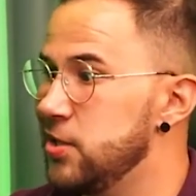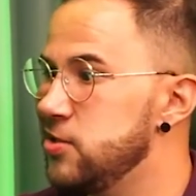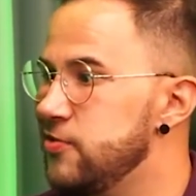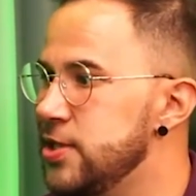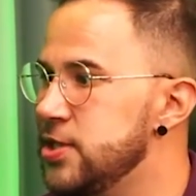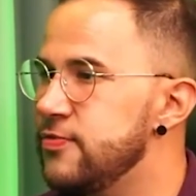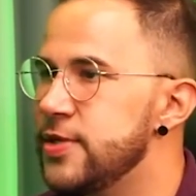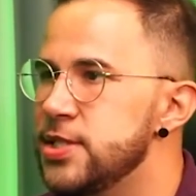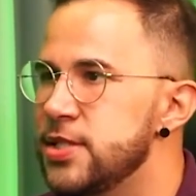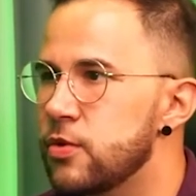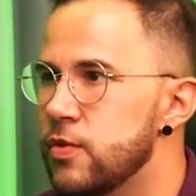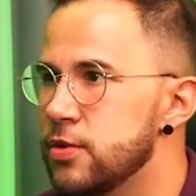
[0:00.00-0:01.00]
De vez em
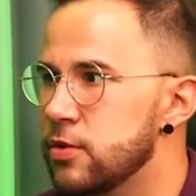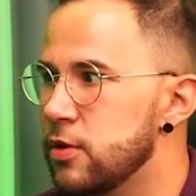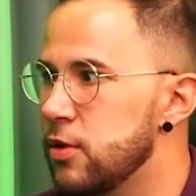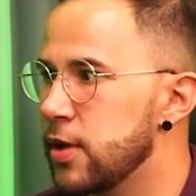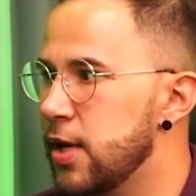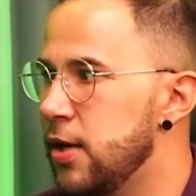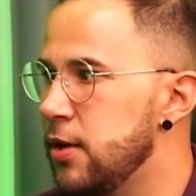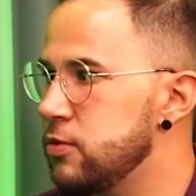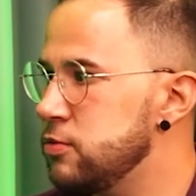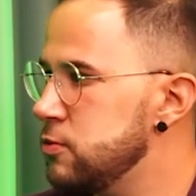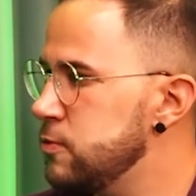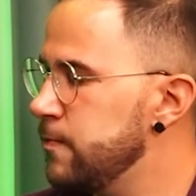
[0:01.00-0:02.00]
vez em quando colocar
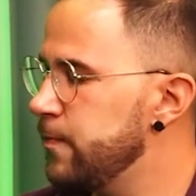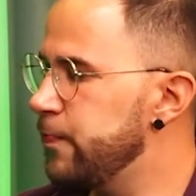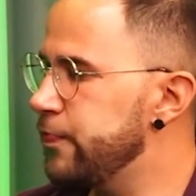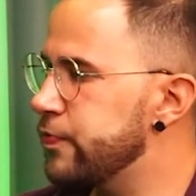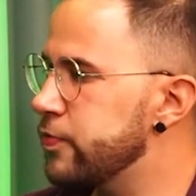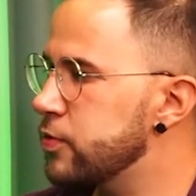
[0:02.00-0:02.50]
um